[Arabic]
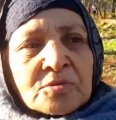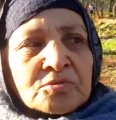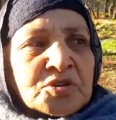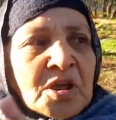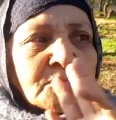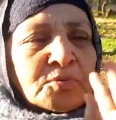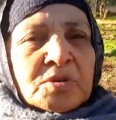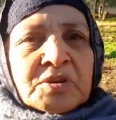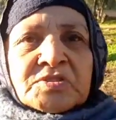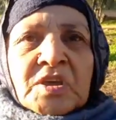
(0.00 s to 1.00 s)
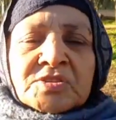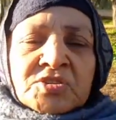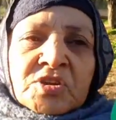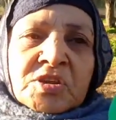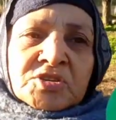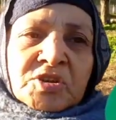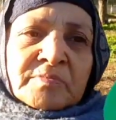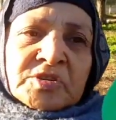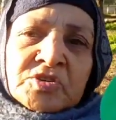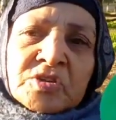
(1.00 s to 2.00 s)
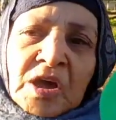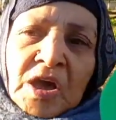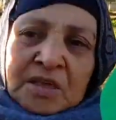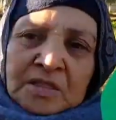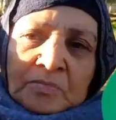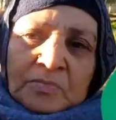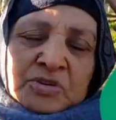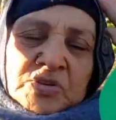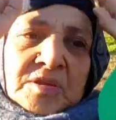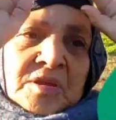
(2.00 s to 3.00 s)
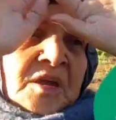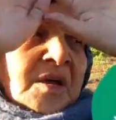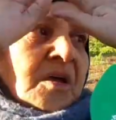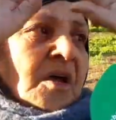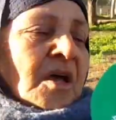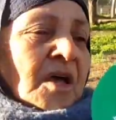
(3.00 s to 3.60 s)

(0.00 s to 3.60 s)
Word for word: وشا البوليس هادشي اللي جا ما شنا قايده ما شنا آه،